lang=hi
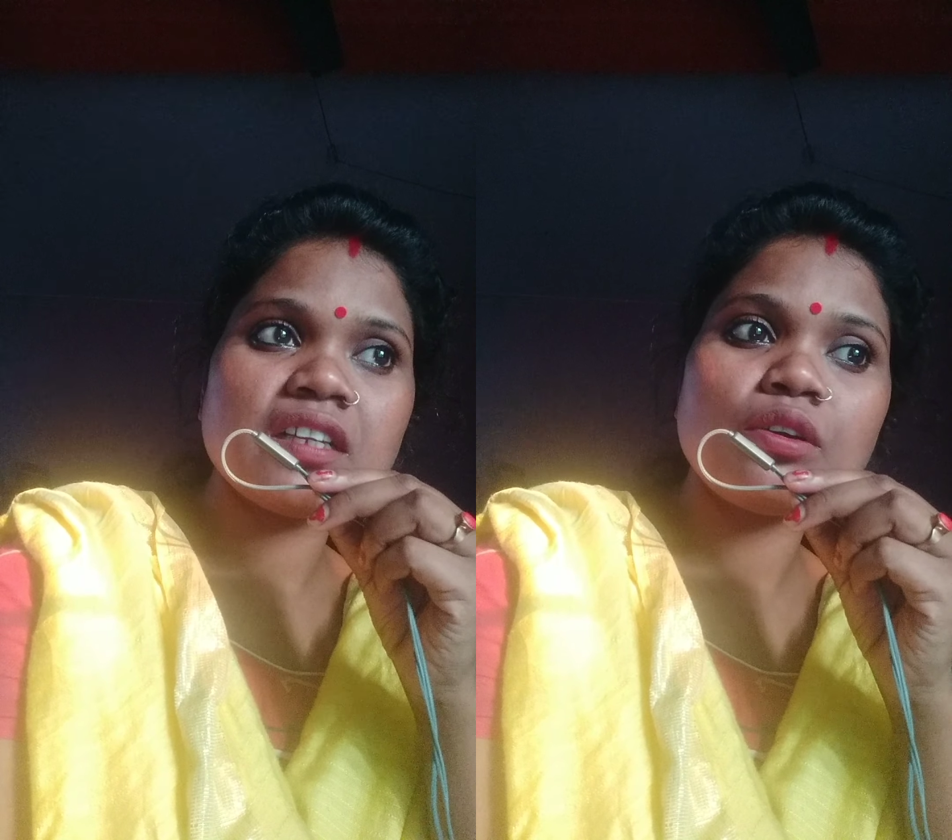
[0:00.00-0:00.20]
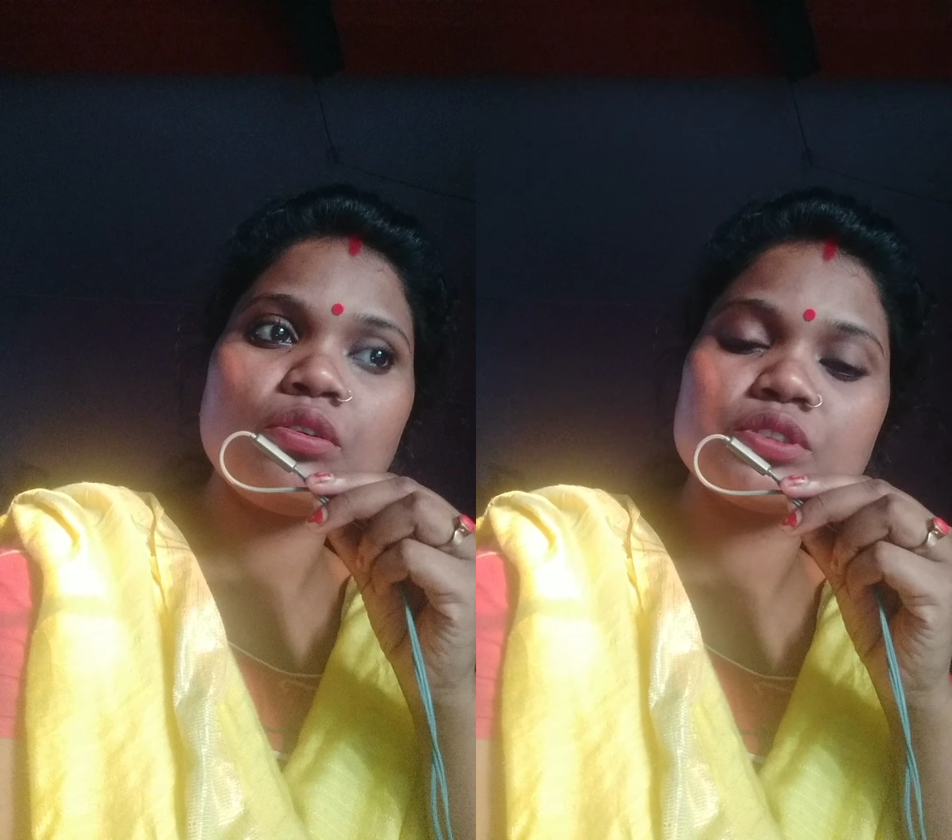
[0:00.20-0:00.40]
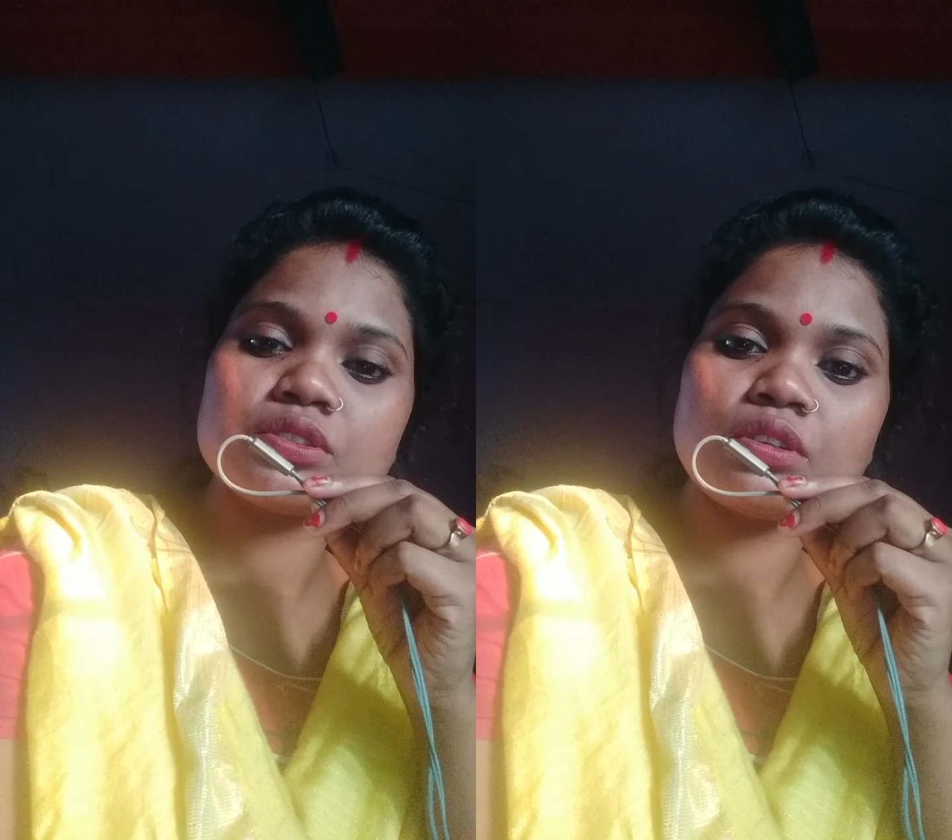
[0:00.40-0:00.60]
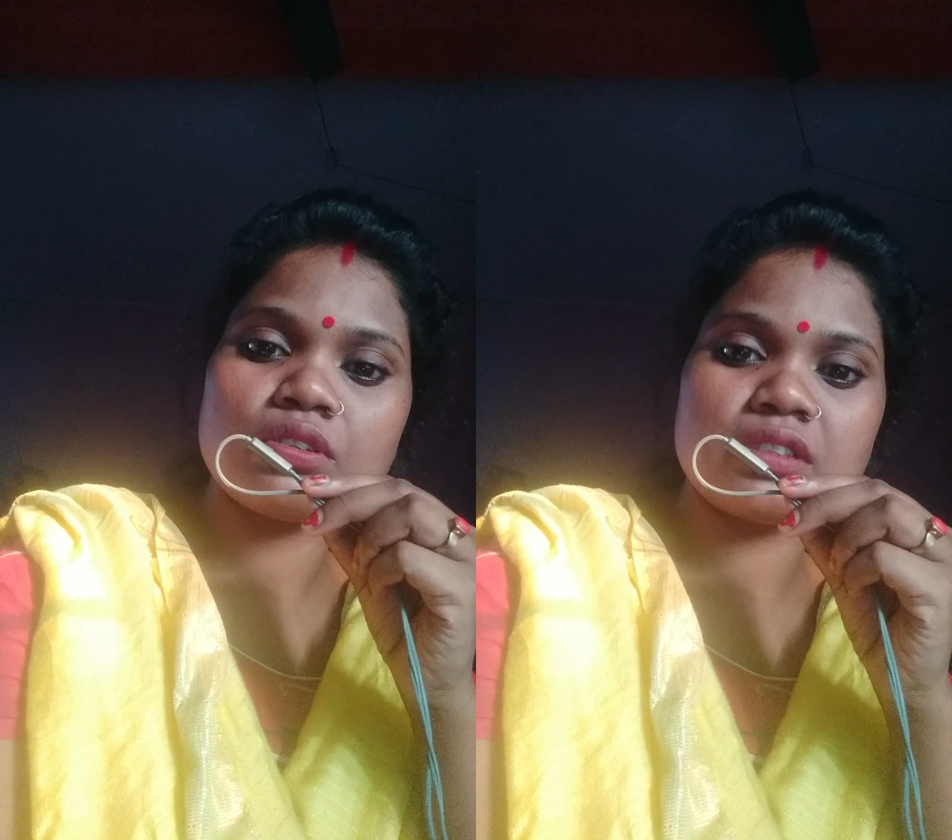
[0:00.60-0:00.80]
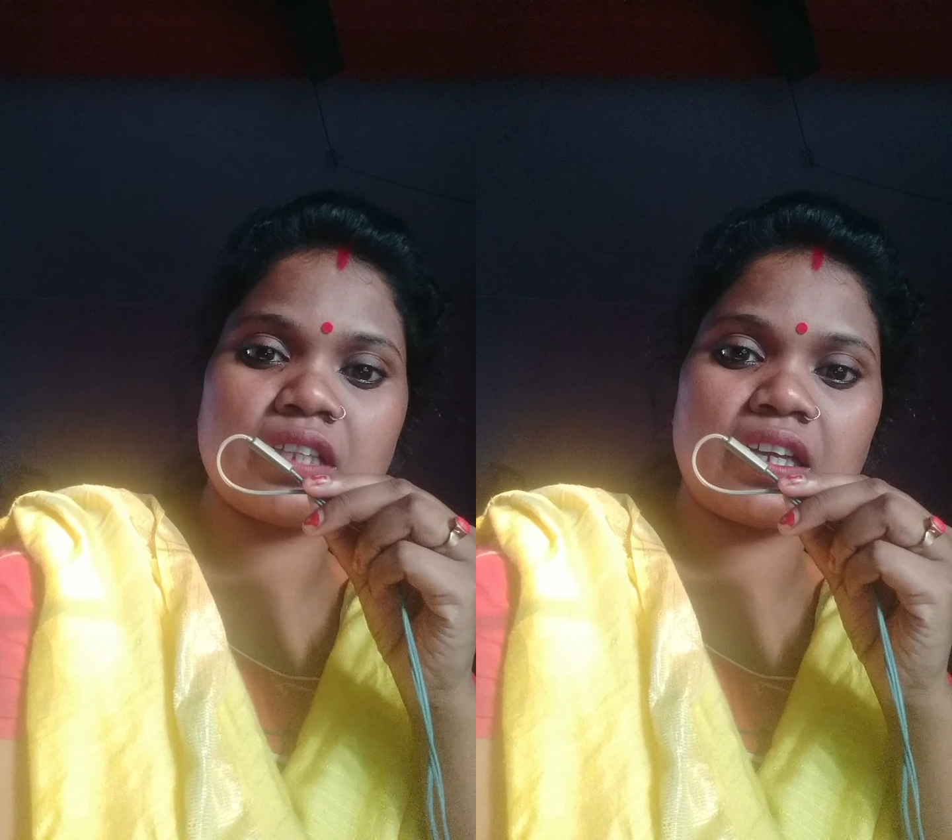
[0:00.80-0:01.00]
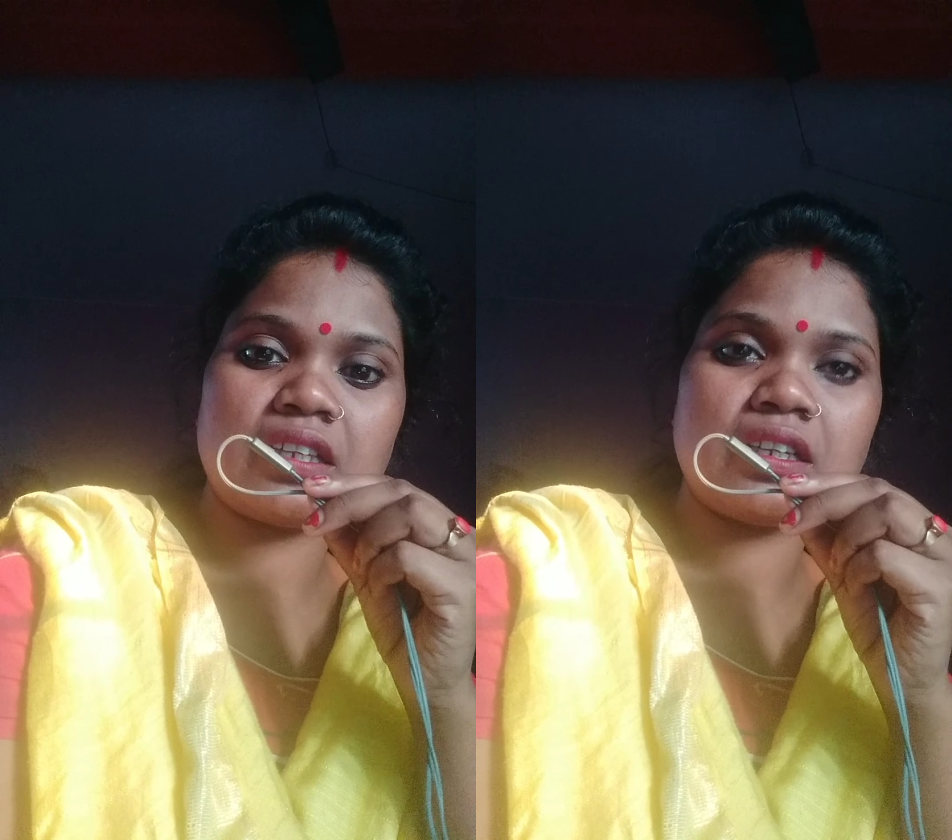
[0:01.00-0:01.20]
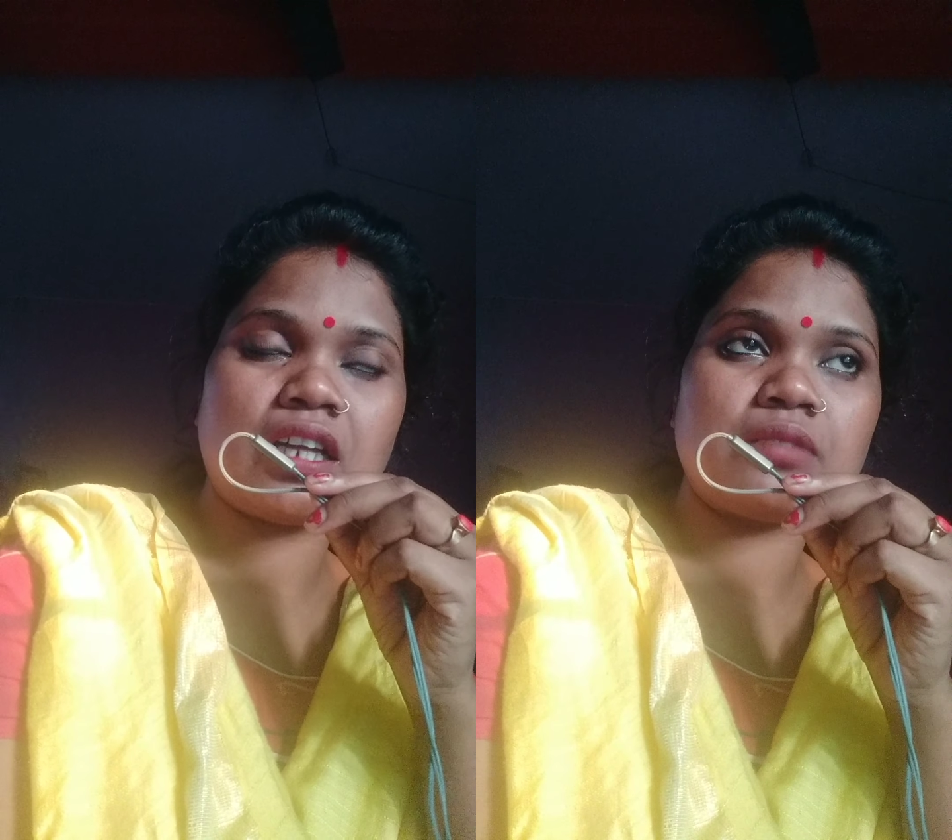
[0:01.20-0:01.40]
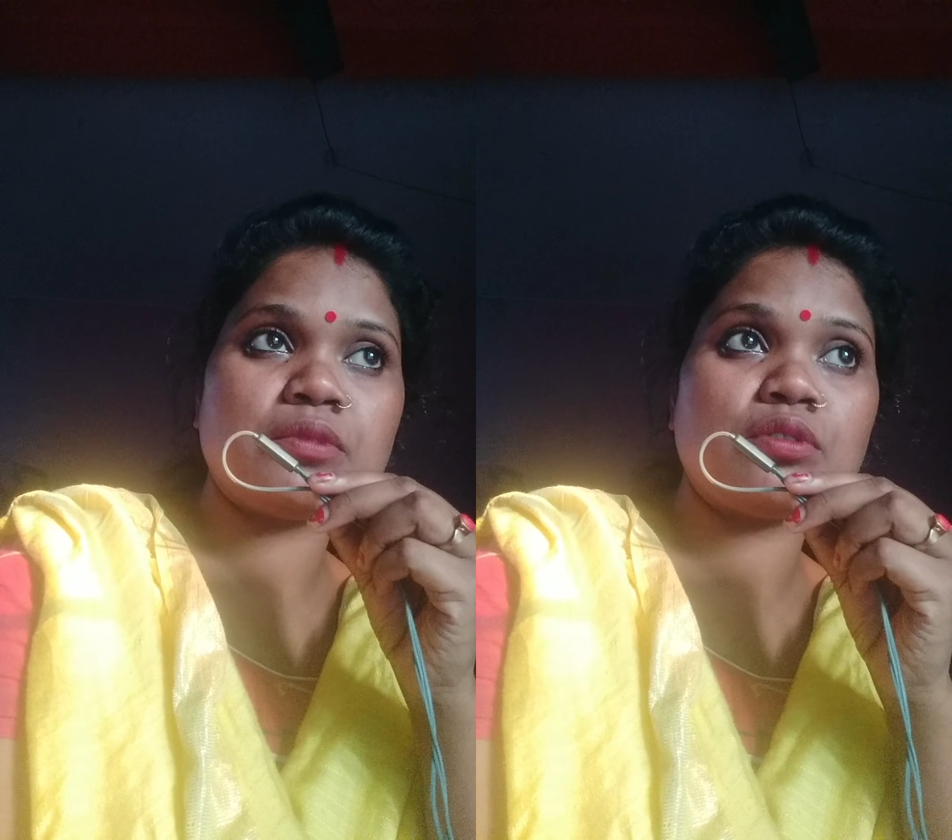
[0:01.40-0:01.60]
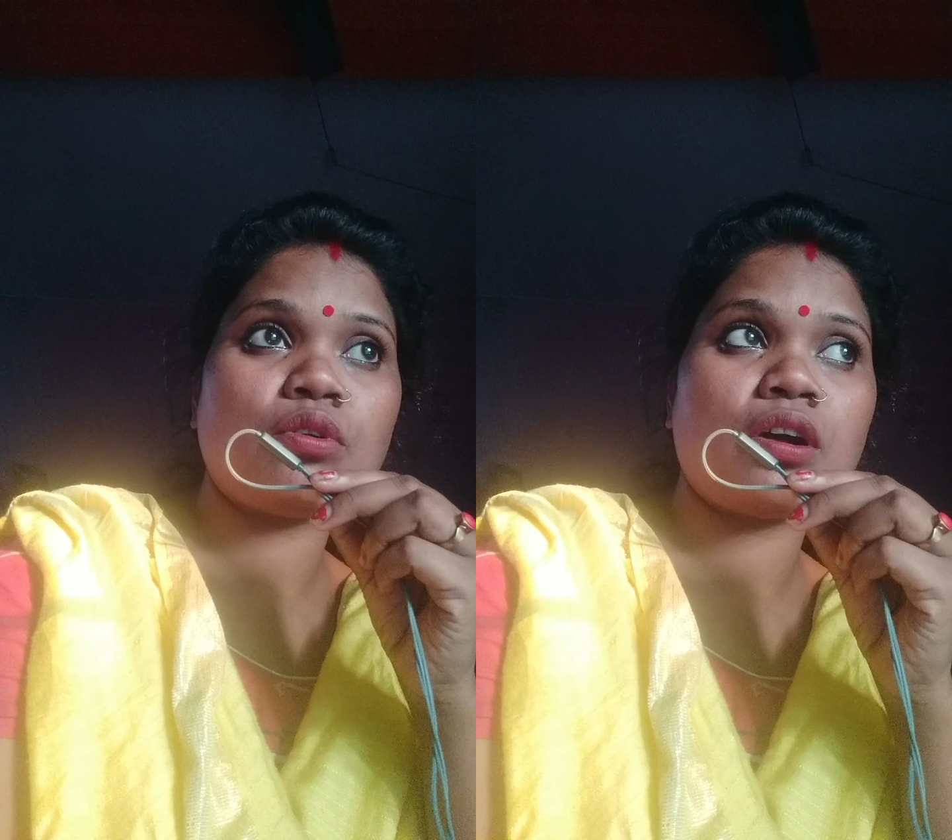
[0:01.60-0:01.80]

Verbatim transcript: कष्ट होता है आदमी को